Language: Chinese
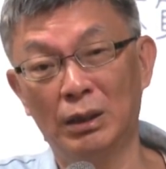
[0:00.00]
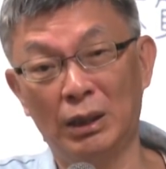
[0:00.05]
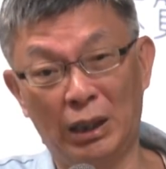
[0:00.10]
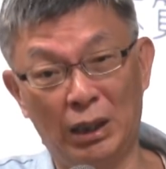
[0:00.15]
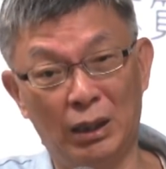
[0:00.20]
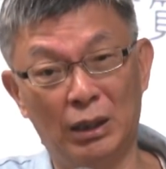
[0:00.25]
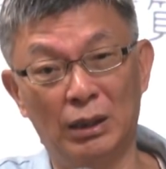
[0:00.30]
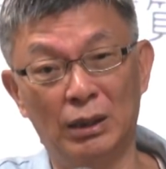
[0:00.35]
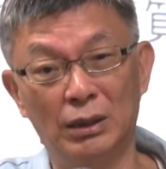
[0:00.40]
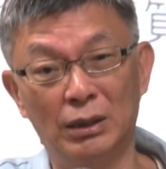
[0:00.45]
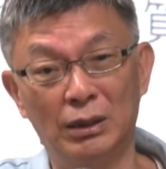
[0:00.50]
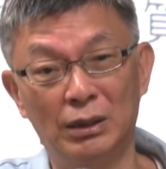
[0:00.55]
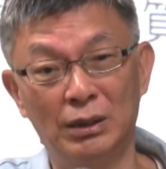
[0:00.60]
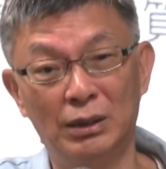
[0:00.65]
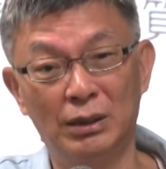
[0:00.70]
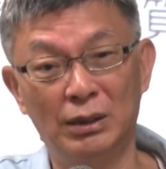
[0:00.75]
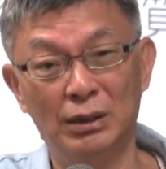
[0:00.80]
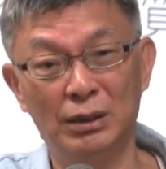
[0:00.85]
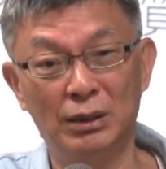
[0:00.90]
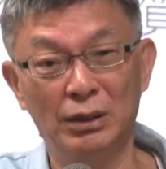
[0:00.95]
啊，
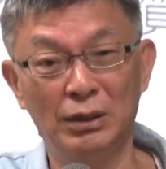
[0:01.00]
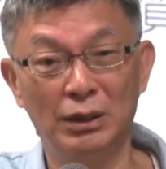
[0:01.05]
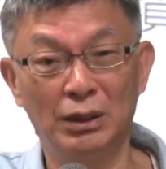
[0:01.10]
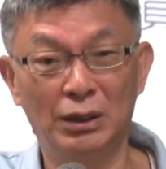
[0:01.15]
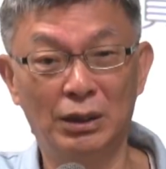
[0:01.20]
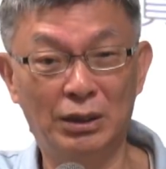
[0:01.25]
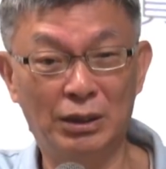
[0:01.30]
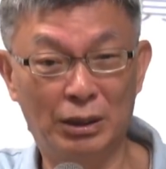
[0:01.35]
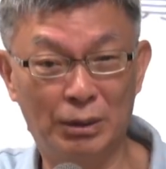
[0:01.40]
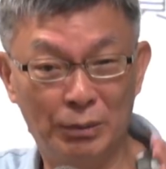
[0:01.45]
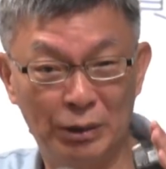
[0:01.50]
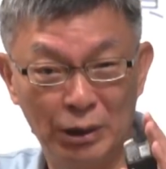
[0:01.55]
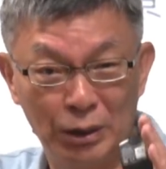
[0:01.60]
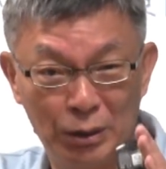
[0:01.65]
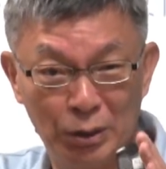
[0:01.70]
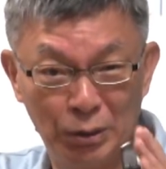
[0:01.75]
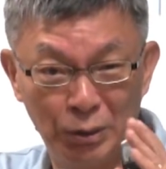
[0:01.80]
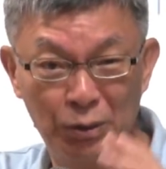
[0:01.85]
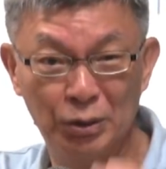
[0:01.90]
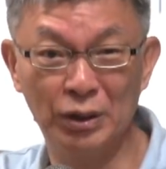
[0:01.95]
像我们这个
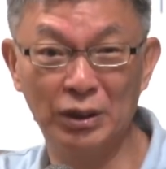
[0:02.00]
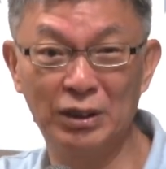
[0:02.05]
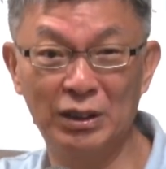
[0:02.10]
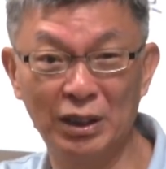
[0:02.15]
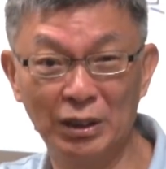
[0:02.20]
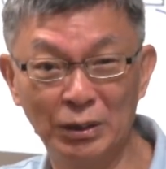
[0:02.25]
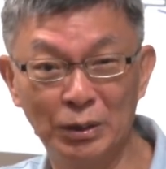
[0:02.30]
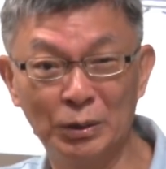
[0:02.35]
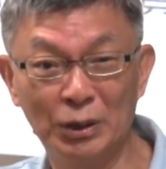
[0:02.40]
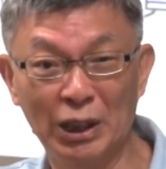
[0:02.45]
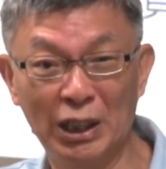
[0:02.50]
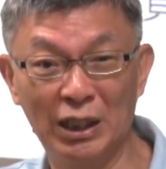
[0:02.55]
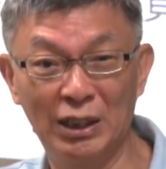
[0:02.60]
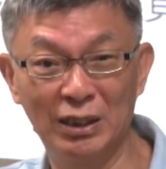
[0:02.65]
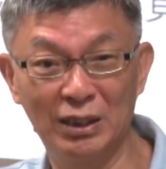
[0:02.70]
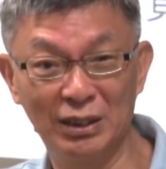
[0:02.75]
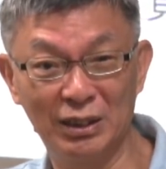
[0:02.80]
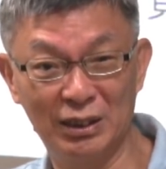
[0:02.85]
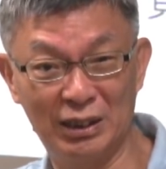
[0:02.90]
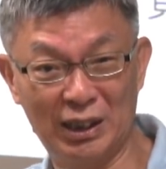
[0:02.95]
同学瞪着我看，
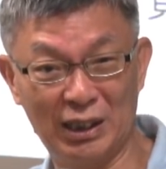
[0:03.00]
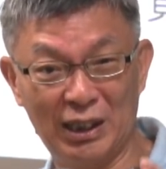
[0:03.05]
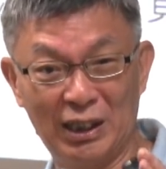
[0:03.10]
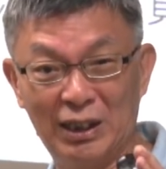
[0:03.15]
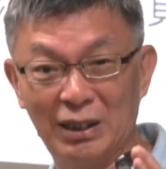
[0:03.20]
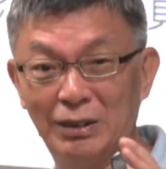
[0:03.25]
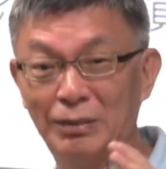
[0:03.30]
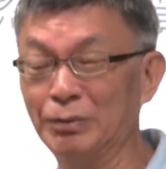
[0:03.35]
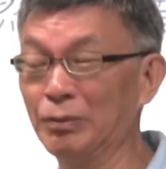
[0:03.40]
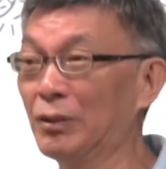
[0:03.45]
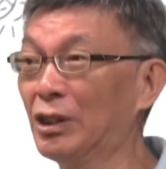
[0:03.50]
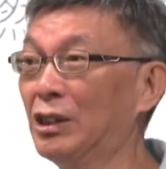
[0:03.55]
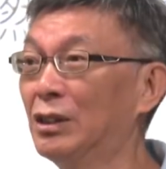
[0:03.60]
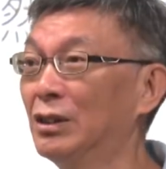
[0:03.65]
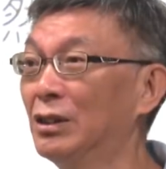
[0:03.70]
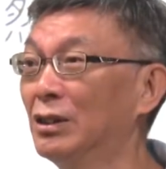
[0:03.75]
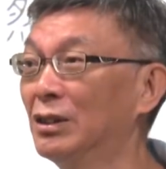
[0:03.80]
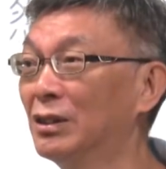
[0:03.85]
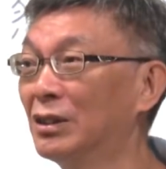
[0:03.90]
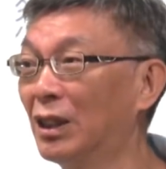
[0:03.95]
你看，
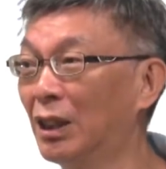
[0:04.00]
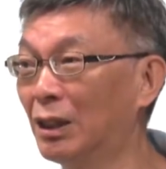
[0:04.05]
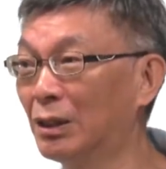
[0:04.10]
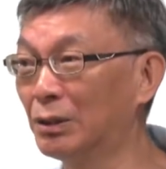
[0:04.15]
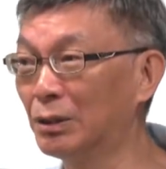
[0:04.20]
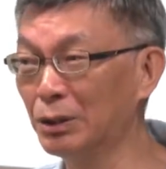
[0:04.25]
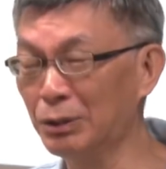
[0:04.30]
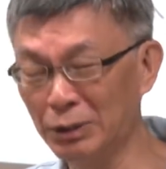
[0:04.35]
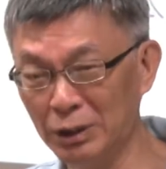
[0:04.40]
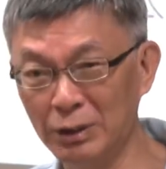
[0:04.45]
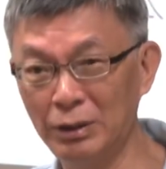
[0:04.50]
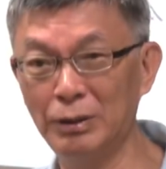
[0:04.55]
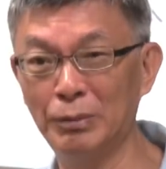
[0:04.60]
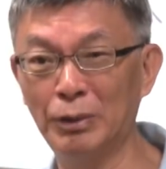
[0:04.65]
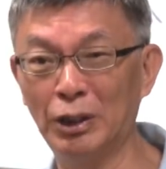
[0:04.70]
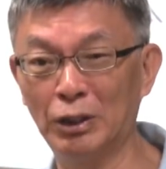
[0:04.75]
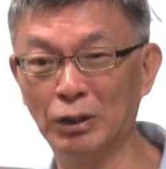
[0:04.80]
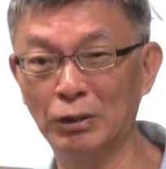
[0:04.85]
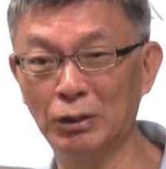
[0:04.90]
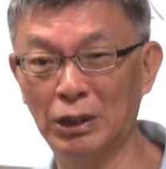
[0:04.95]
啊，我我也没
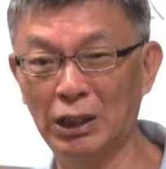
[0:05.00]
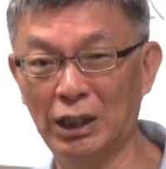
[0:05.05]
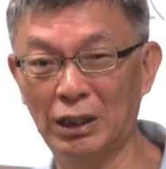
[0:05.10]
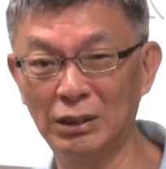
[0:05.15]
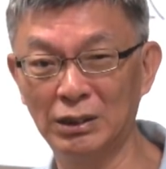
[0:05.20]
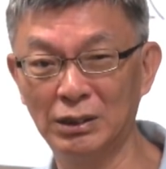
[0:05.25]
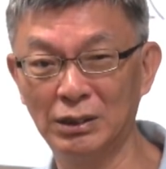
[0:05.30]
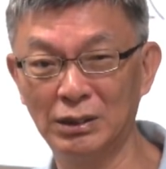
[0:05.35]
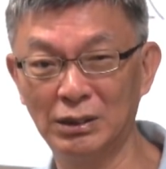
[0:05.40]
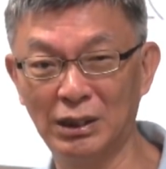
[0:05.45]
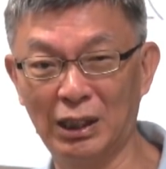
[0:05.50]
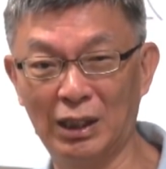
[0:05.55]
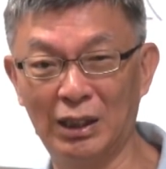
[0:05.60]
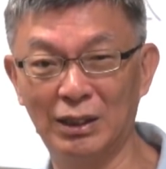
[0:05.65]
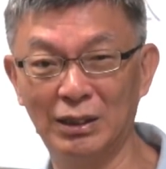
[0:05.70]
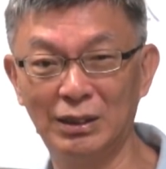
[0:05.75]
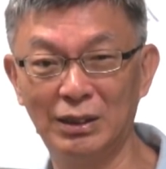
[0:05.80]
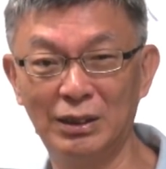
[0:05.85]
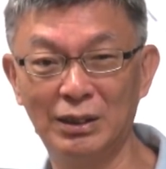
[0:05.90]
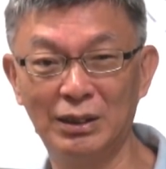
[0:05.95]
瞄过他，啊，